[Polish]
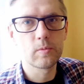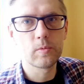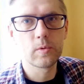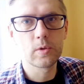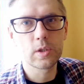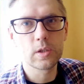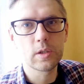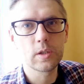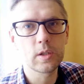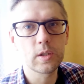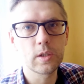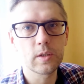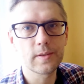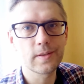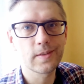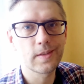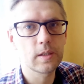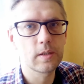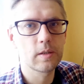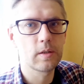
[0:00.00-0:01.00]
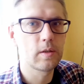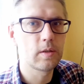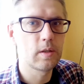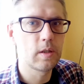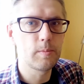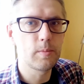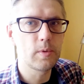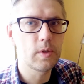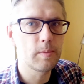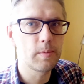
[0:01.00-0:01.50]
ułożonych kostek
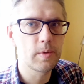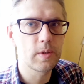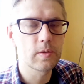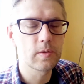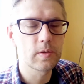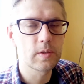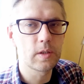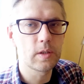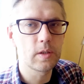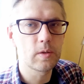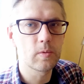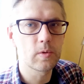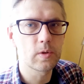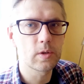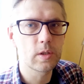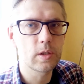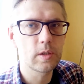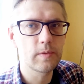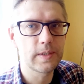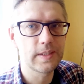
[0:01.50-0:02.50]
odejmujemy kostki nieułożone,